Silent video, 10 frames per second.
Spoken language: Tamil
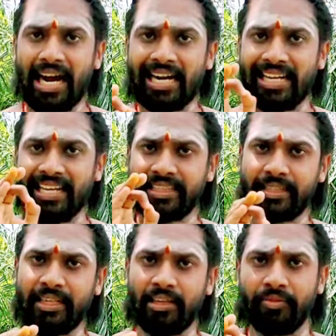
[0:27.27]

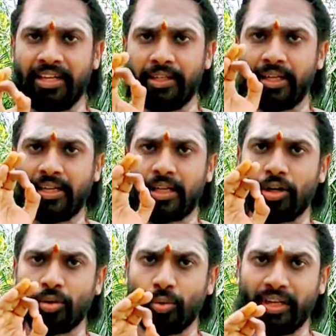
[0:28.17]
ஆலயத்தில்
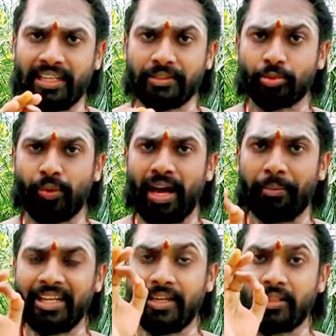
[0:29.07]
வீற்றிருக்கக்கூடிய
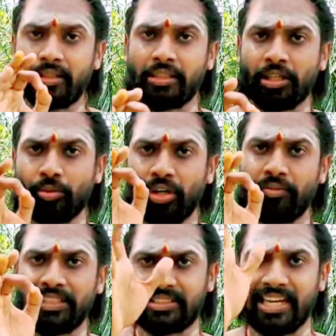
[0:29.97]
சுவாமியின்
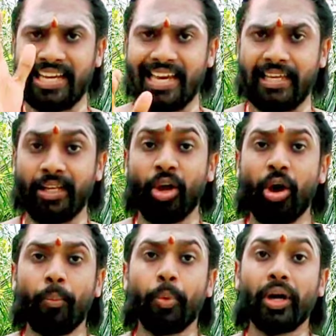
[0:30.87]
திருவுருவ சிலையை
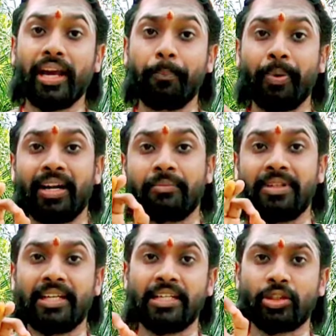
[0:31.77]

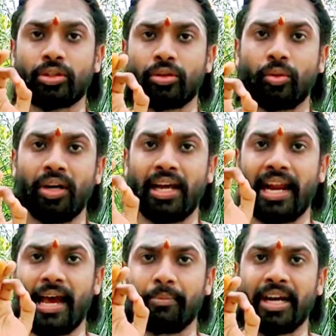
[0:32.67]
புகைப்படம் எடுத்து
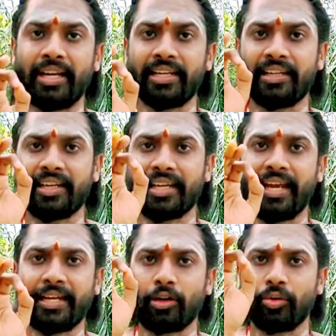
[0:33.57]
கொள்ளலாமா என்று
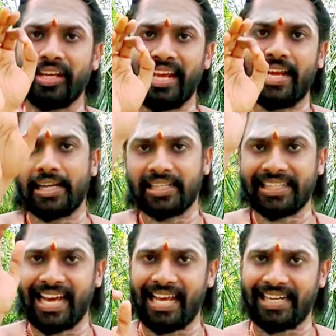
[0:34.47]
கேட்கக்கூடிய
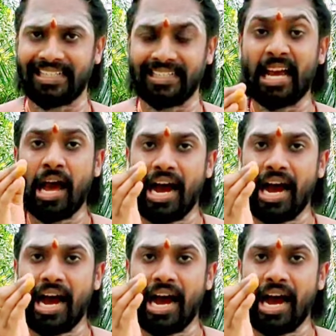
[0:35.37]
அடியார்கள்